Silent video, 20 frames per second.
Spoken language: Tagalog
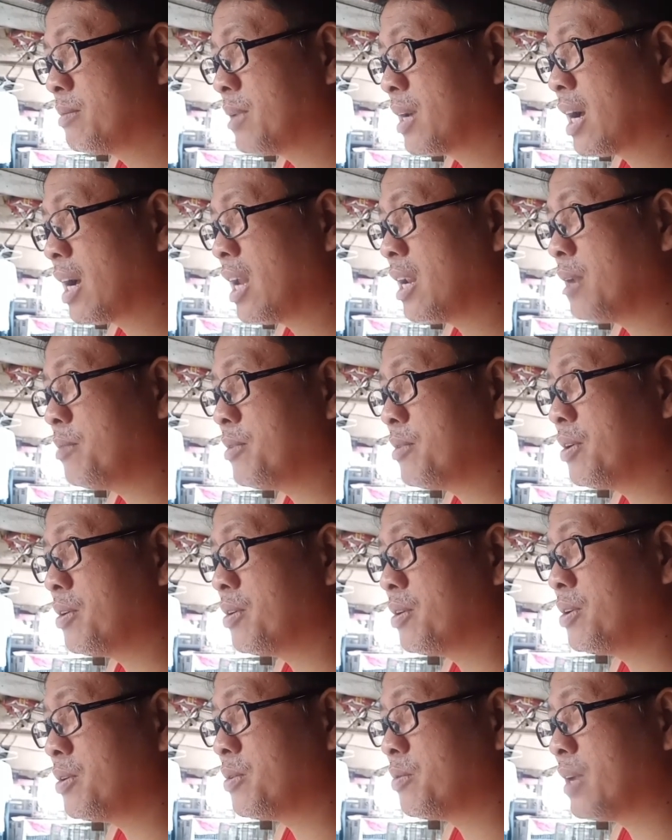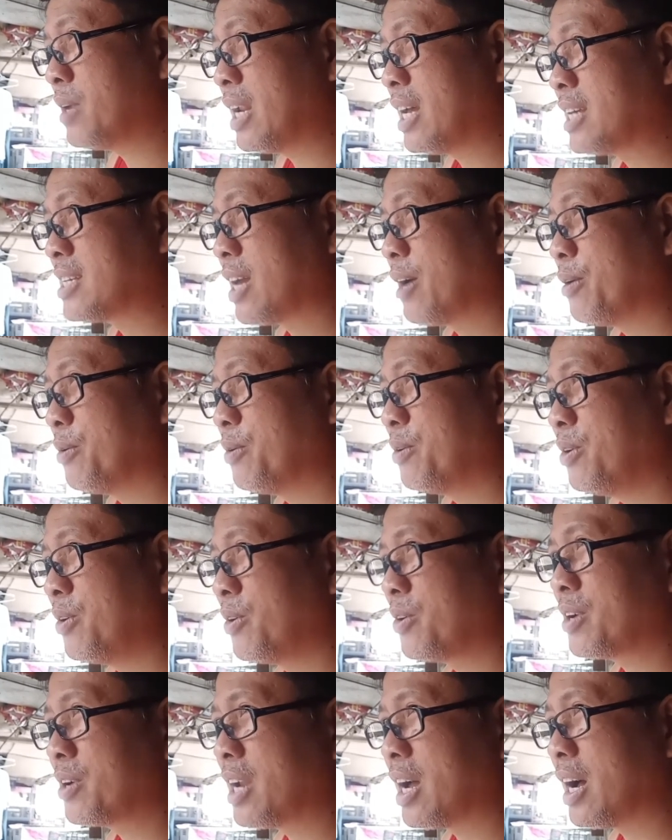baga alam niyo yun, yung wala sa
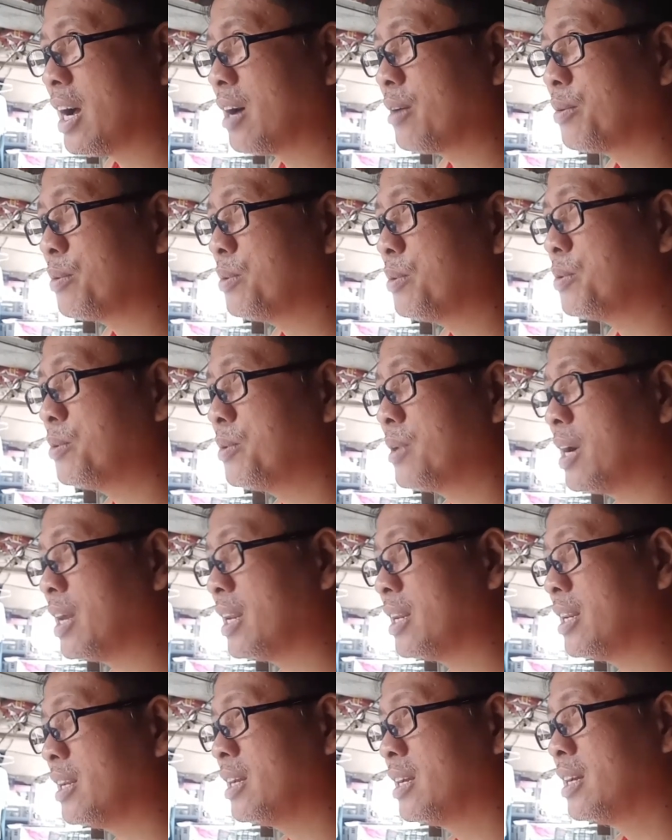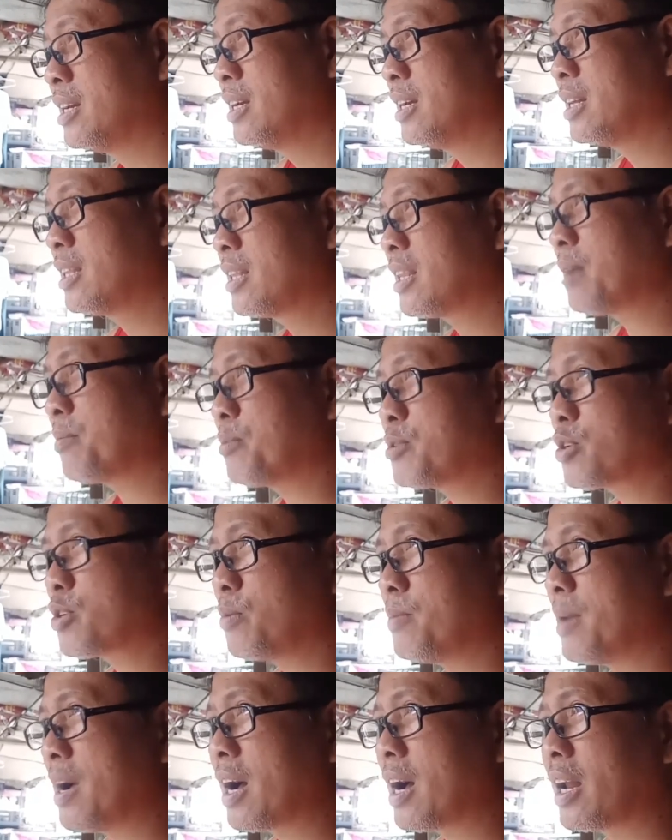hulog na kulungan, tapos
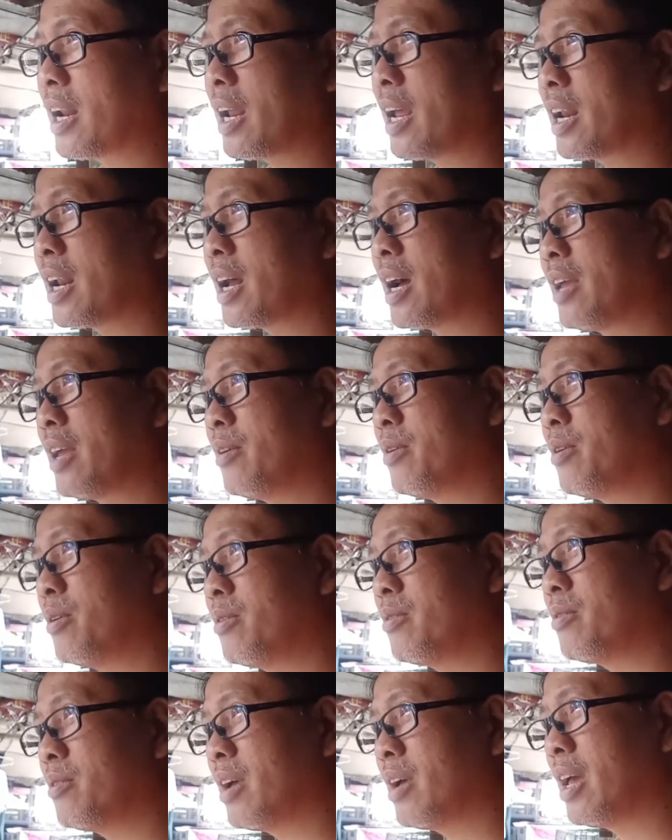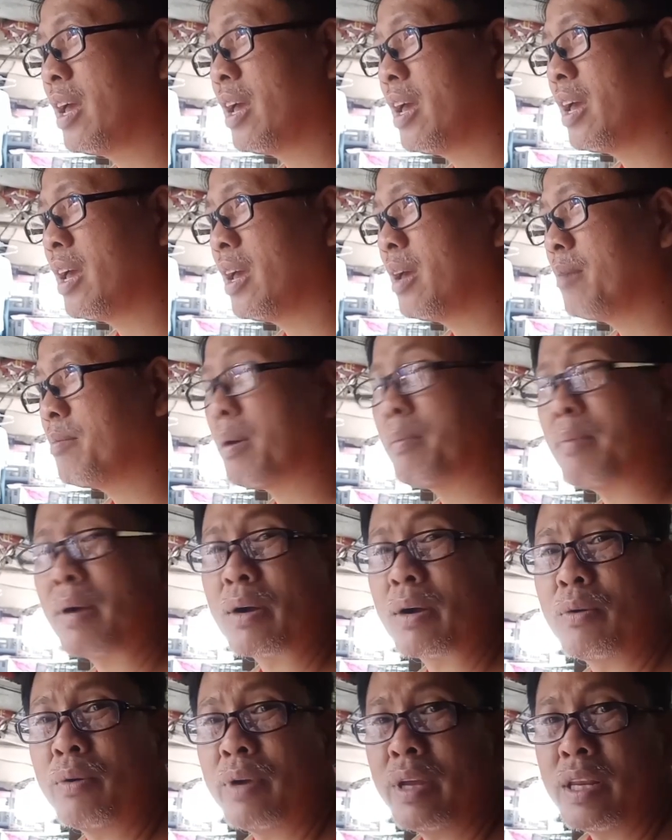kumakarera kayo, eh,
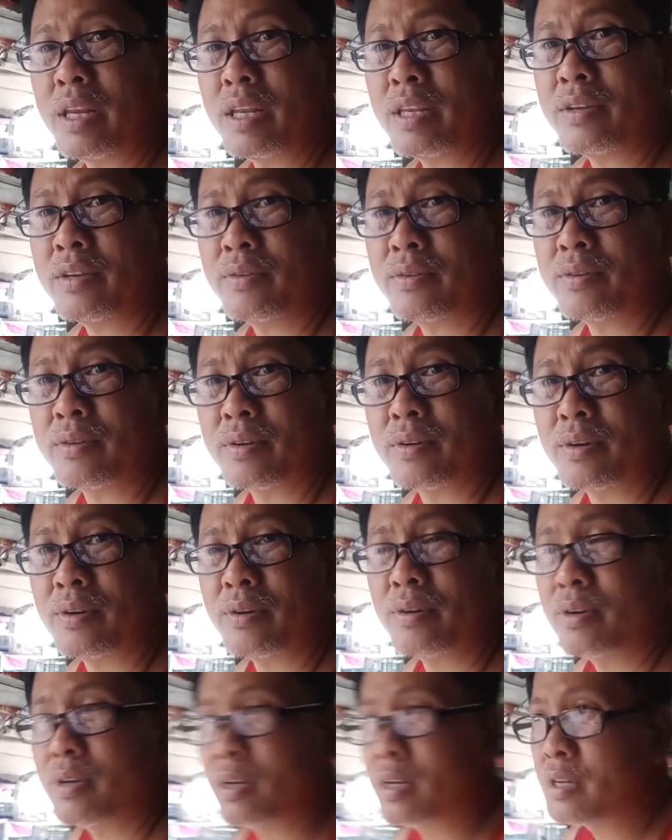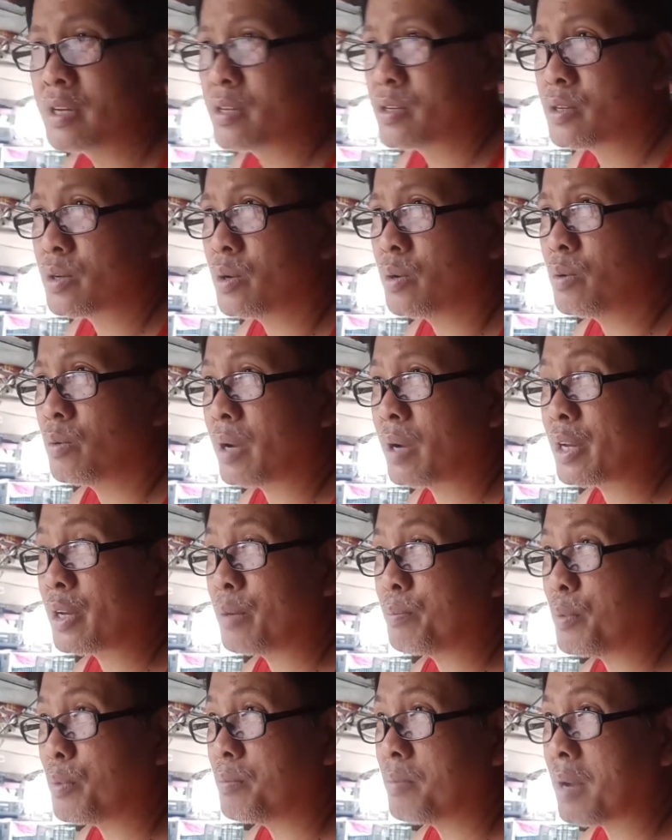babaguhin ninyo, no? So, wag
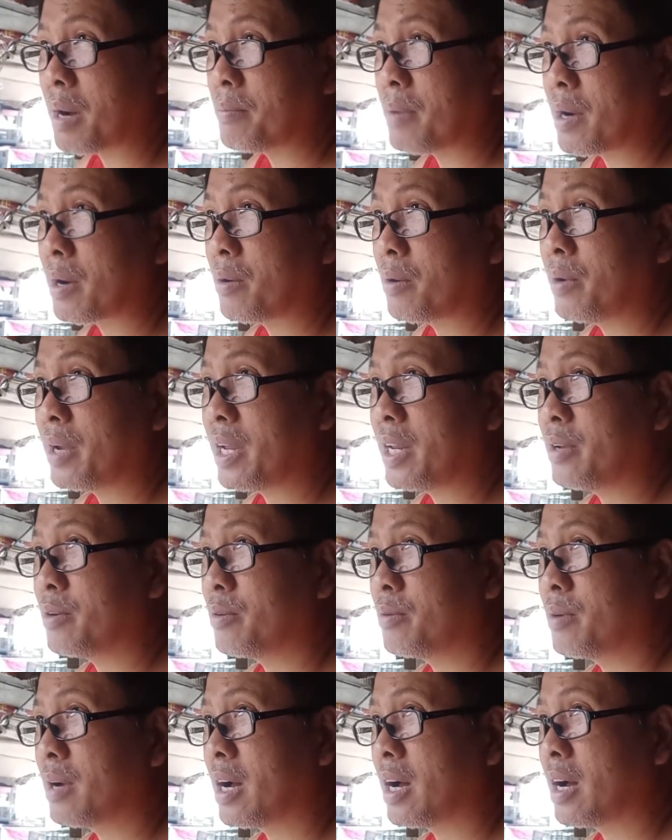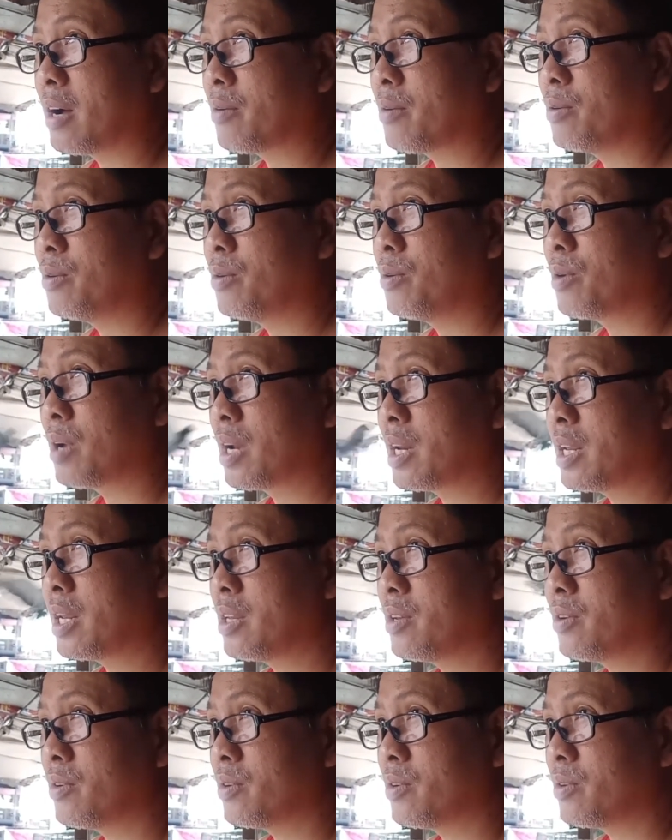niyo pong babaguhin yung uh, kulungan
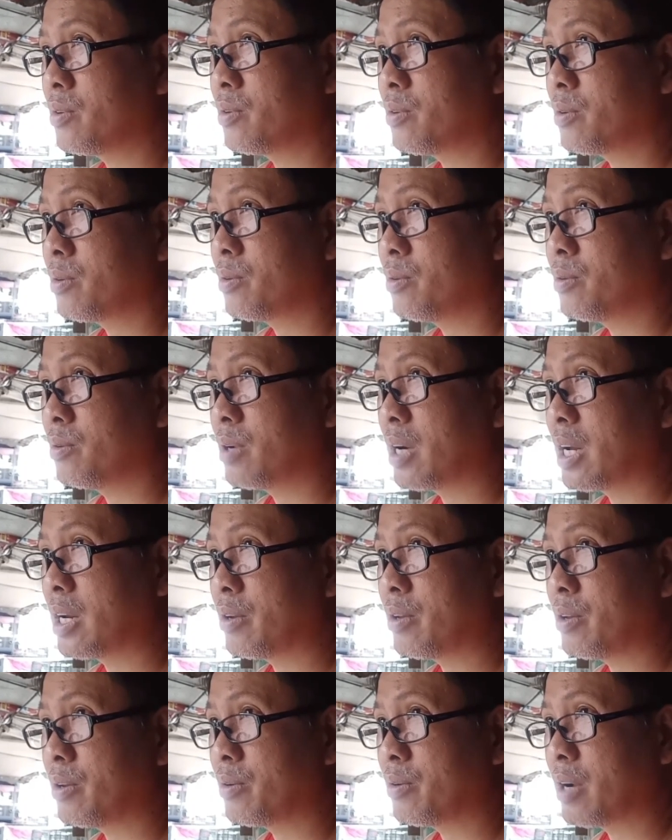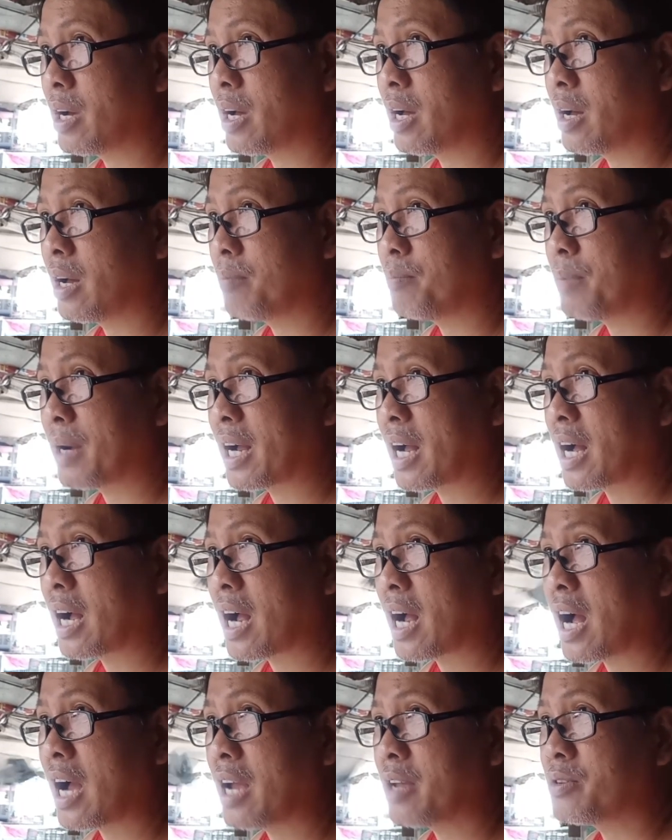ninyo, no? Kung ano yung uh,
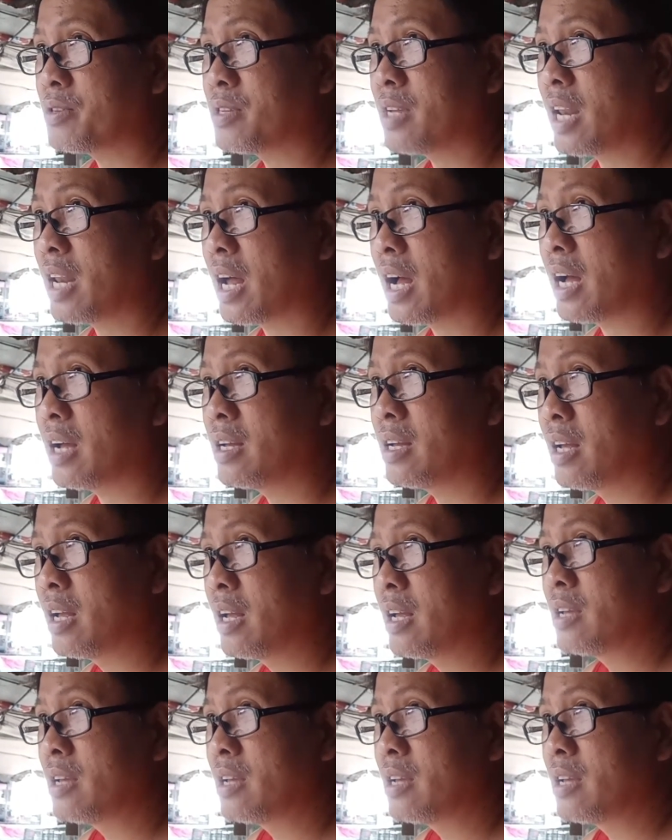pagkakaayos nila.